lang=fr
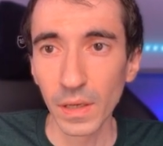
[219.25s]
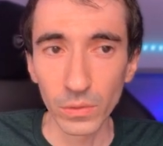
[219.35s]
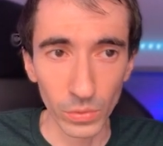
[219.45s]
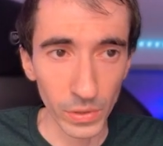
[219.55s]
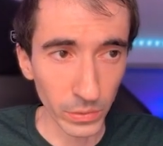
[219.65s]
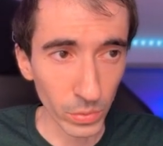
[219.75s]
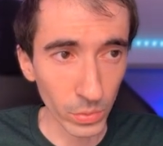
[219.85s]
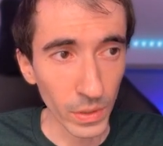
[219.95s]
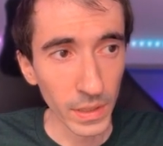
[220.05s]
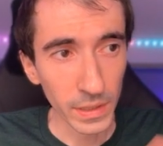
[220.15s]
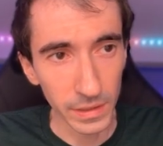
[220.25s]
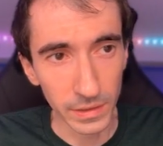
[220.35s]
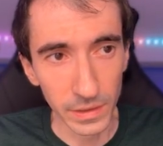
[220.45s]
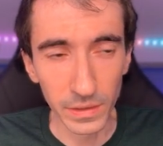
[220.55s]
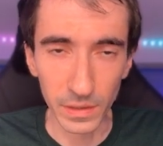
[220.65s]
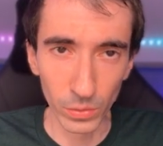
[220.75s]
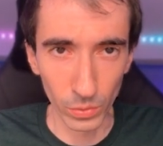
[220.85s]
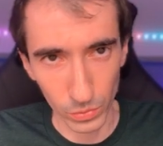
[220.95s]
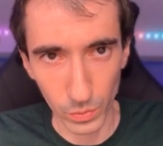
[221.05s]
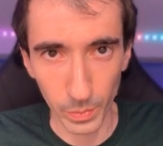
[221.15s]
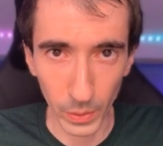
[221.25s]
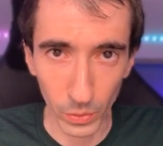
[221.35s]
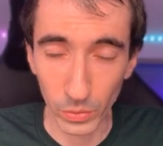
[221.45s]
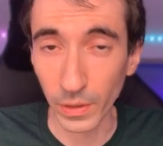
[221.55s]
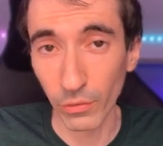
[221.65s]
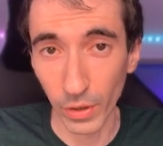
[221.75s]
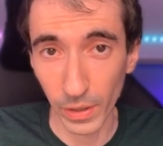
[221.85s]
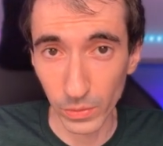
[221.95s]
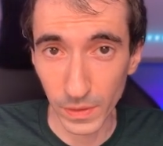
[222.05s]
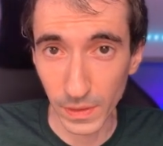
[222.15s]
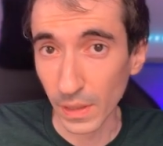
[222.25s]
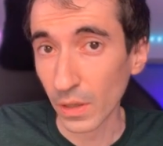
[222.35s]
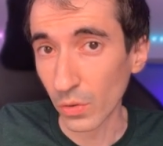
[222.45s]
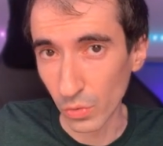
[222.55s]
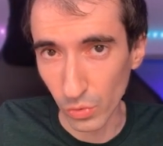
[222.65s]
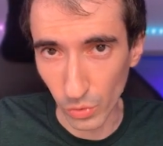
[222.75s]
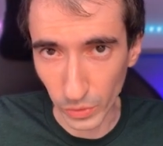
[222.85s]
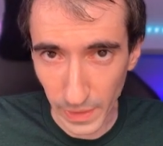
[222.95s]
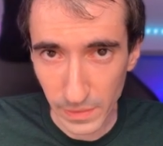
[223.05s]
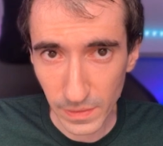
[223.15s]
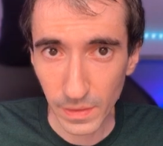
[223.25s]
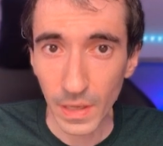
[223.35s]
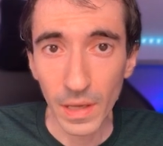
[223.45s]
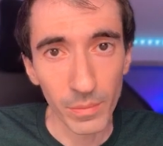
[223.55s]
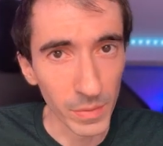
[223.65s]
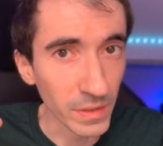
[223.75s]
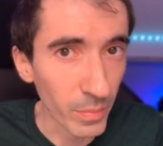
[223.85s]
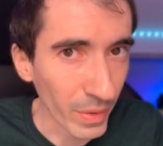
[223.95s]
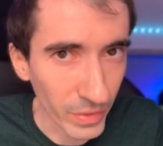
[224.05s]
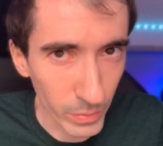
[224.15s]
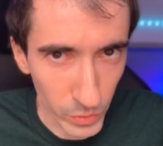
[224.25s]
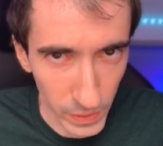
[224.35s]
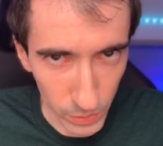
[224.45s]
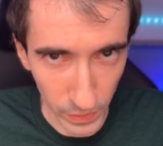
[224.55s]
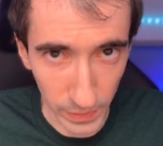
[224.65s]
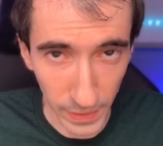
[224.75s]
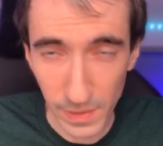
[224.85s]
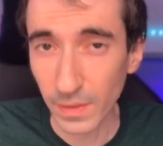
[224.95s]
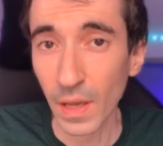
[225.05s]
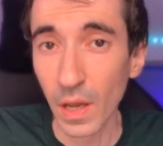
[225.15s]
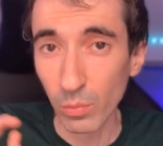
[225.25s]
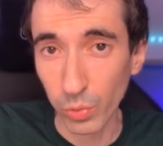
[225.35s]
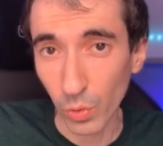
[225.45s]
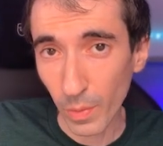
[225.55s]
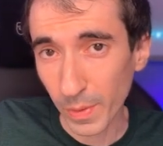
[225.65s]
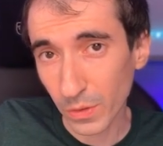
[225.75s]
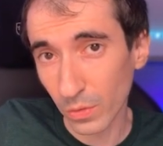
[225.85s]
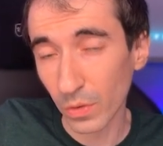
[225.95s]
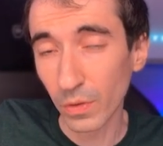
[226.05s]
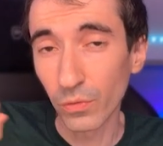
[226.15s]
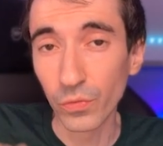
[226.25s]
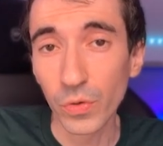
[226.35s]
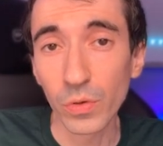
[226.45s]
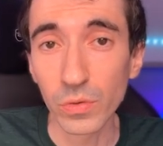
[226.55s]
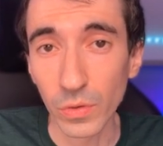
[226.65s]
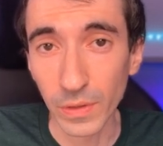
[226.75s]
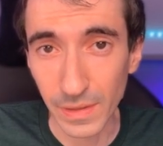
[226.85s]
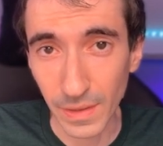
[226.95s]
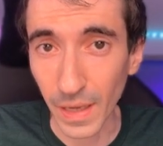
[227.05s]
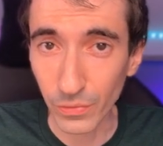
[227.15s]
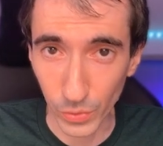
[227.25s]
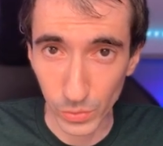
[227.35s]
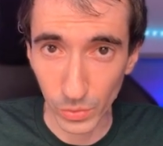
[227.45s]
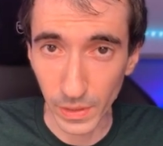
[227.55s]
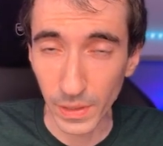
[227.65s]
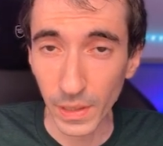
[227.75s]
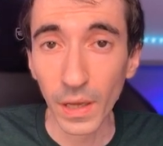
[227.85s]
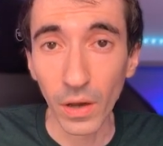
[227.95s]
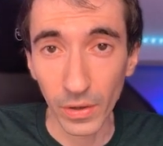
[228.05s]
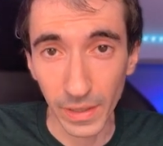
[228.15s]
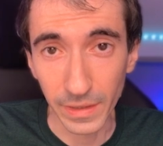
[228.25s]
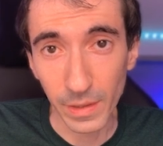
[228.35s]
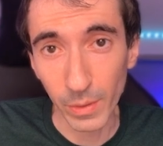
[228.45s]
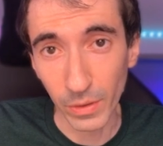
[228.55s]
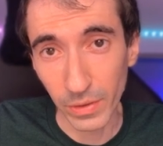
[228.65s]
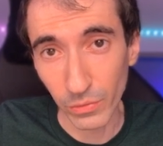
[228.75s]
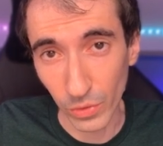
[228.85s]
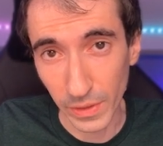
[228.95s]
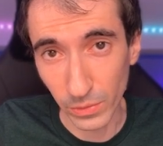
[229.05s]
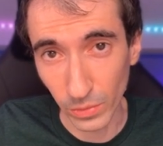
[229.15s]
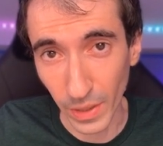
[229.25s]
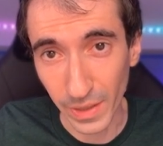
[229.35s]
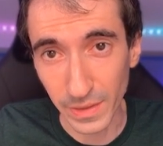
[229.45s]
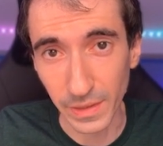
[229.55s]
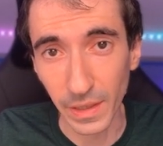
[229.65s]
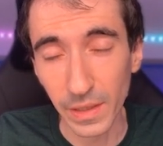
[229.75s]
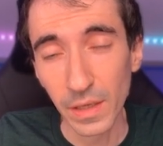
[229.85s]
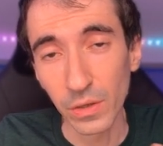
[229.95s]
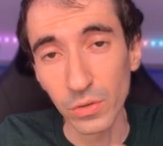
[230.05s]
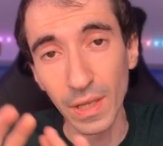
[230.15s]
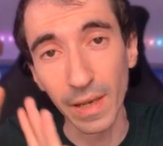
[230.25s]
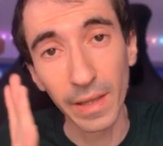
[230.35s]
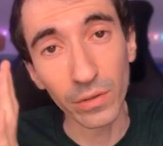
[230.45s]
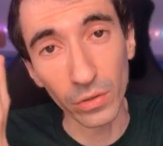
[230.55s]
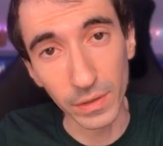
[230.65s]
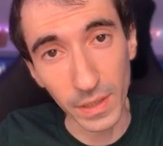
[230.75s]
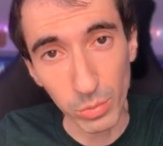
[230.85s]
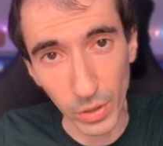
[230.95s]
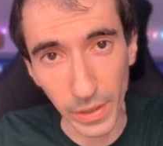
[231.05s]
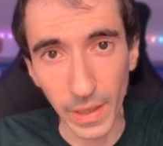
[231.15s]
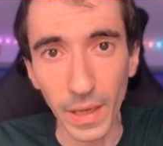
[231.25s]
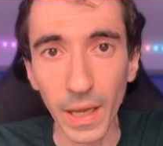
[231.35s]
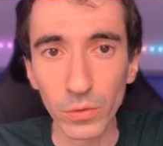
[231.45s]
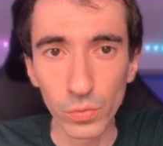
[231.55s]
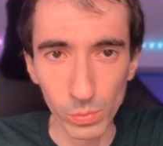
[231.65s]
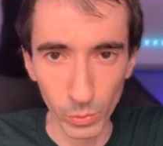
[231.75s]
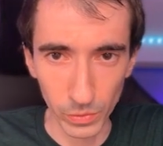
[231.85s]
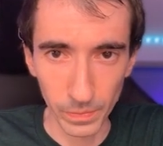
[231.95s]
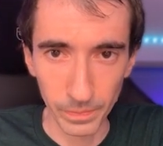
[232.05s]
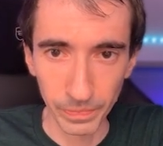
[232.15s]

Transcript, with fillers: Donc là-dessus, ils disent qu'ils sont super heureux d'avoir réussi le test, mais c'est pas vraiment ce qui nous intéresse. Pourquoi Parce que vu que ce test a fonctionné, en réalité maintenant ils, vont, ils ont indiqué que ça allait être déployé à tout le monde.